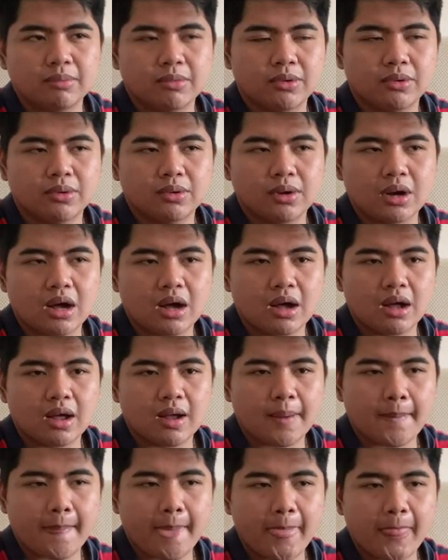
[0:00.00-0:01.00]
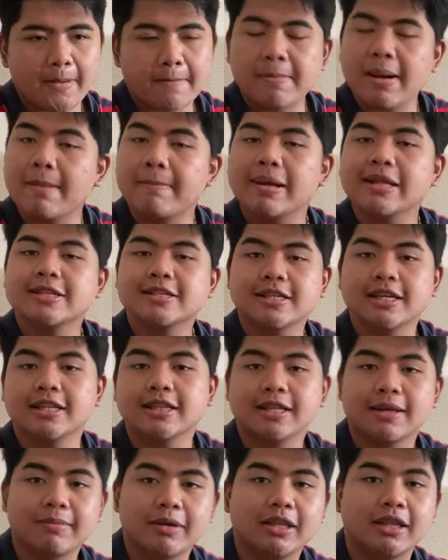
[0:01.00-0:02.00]
mo uh, ah,
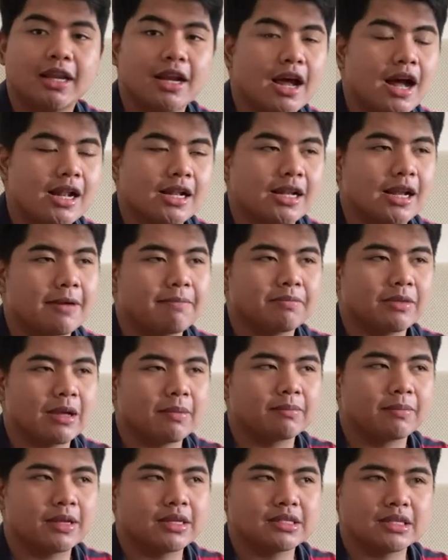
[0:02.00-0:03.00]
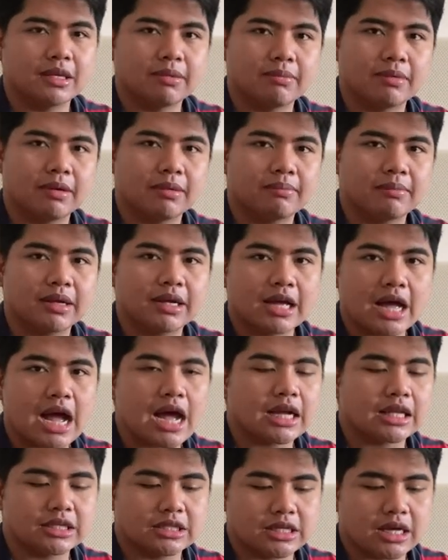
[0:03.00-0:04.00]
papansin na may dala kang laptop kasi
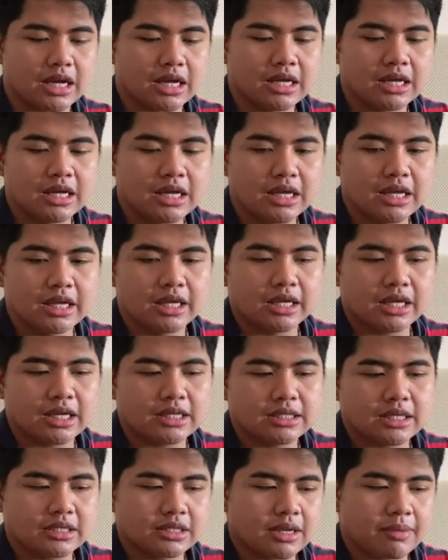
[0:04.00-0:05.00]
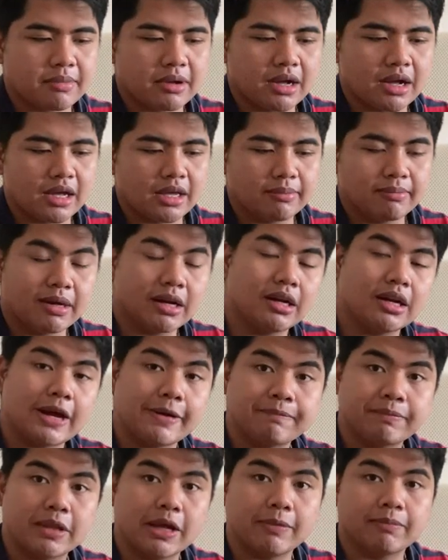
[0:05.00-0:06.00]
magaang siya kesa sa mga ibang
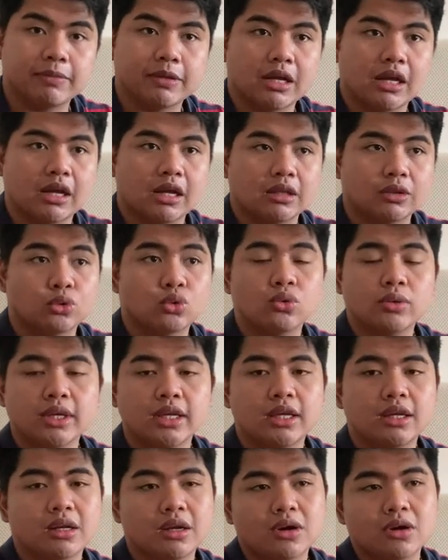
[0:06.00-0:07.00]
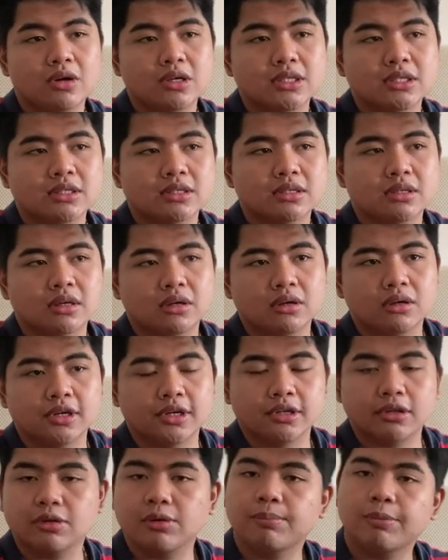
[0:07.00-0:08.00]
laptop na 2 kilos
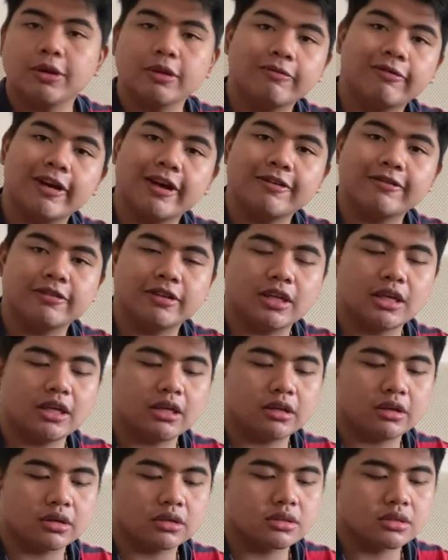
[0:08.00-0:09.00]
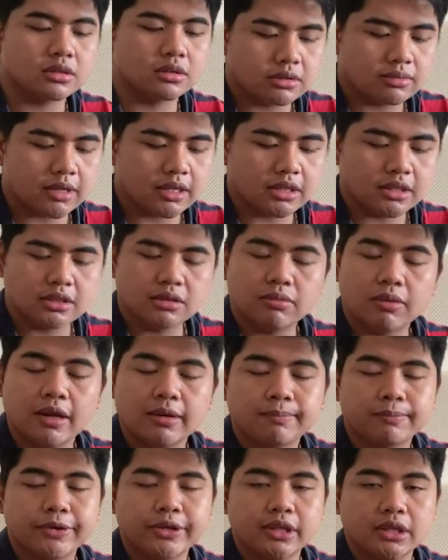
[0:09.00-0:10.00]
or 2.5 kilos. So, this one is
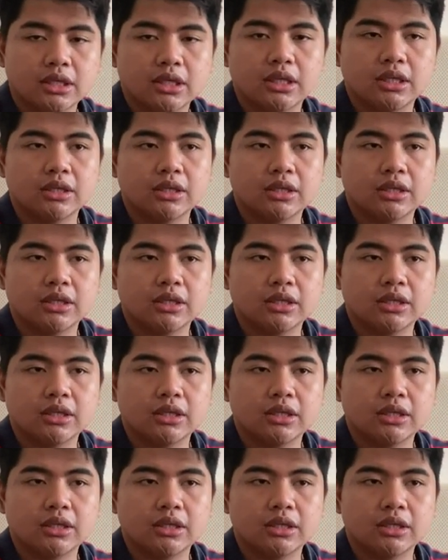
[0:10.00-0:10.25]
1.3,